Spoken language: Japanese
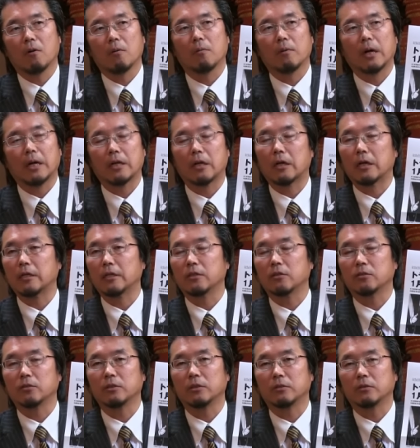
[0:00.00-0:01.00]

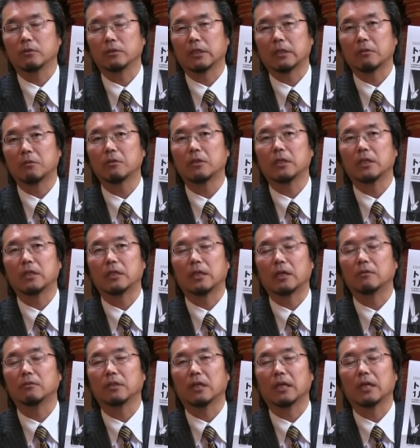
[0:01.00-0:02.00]
ヒラリー・クリントンさんの方に
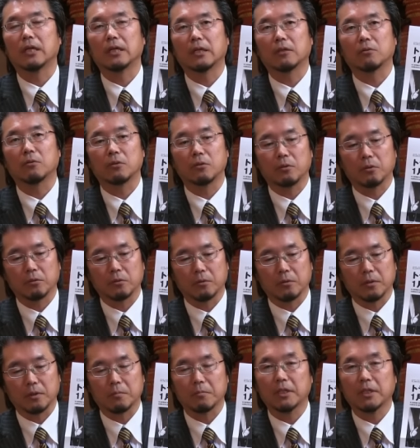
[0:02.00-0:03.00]
なるんじゃないかということを
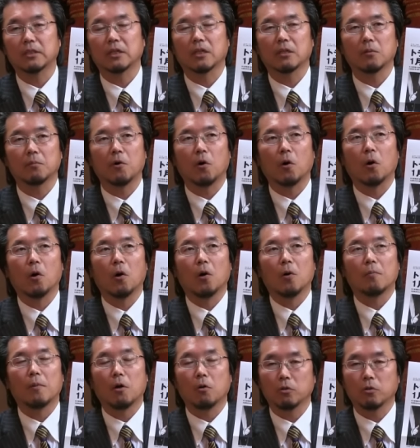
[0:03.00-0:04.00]
言いましたけども、
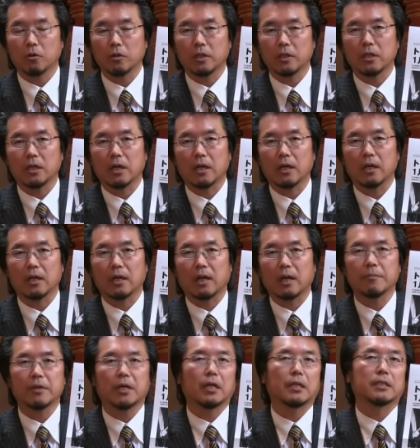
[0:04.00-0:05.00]
まあ、本当に、えー、
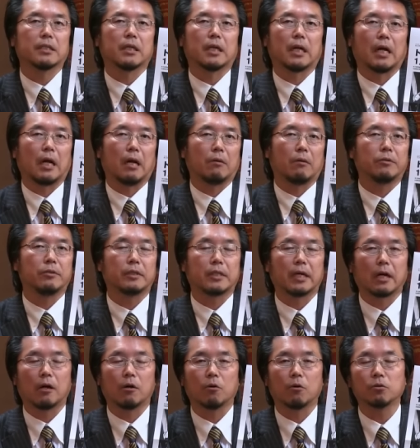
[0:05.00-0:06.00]
神風が吹い
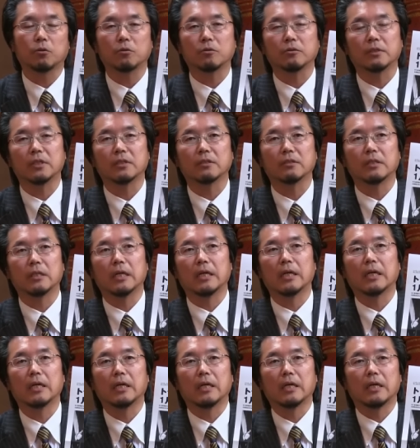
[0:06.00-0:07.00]
たがごとくです
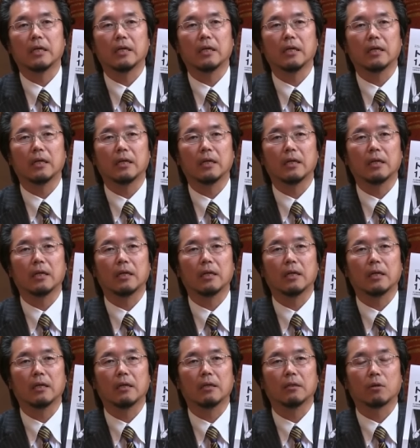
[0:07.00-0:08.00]
ね、
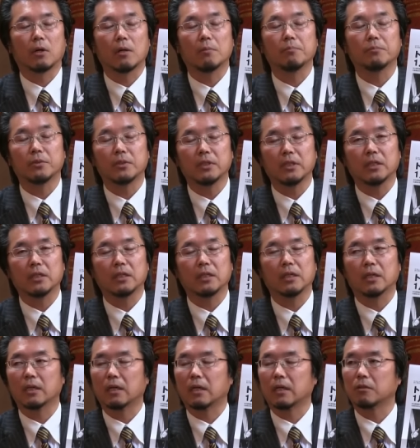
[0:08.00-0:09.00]
えー、トランプに
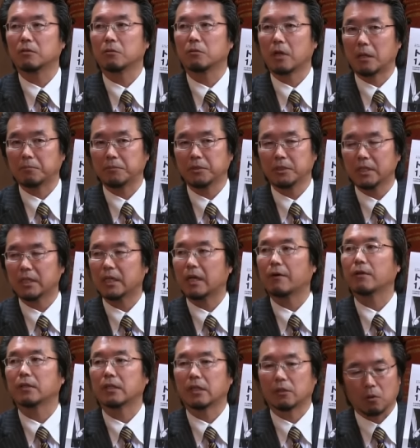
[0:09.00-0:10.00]
トランプ氏に
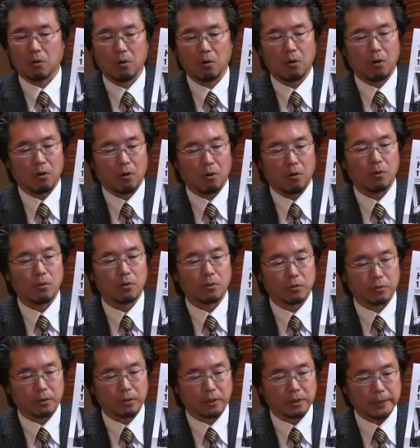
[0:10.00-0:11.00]
変わったと。いう
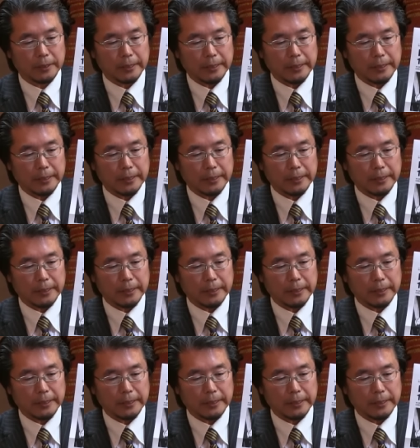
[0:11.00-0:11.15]
ことです。